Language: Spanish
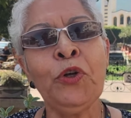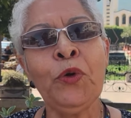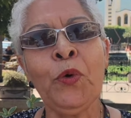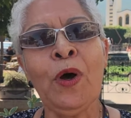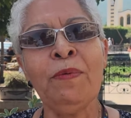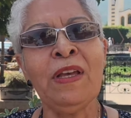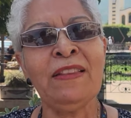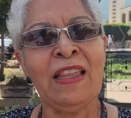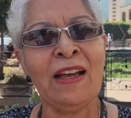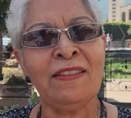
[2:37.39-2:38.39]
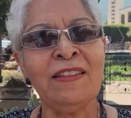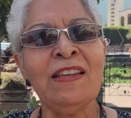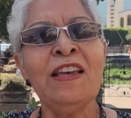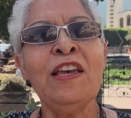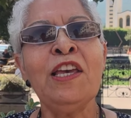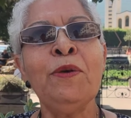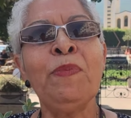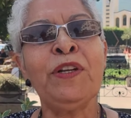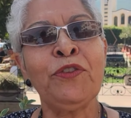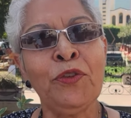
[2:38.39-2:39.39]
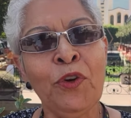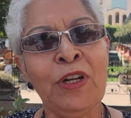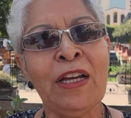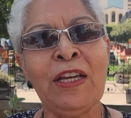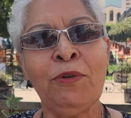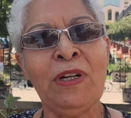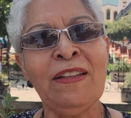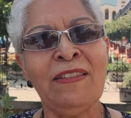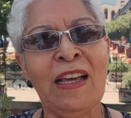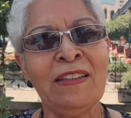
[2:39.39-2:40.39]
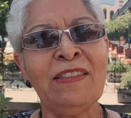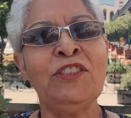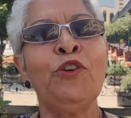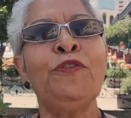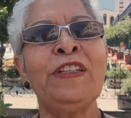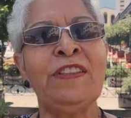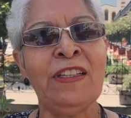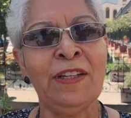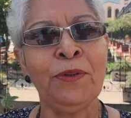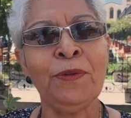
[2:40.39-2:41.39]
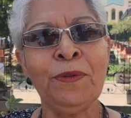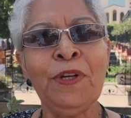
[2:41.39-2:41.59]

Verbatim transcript: no había taxi y personas que no eran taxis se ofrecieron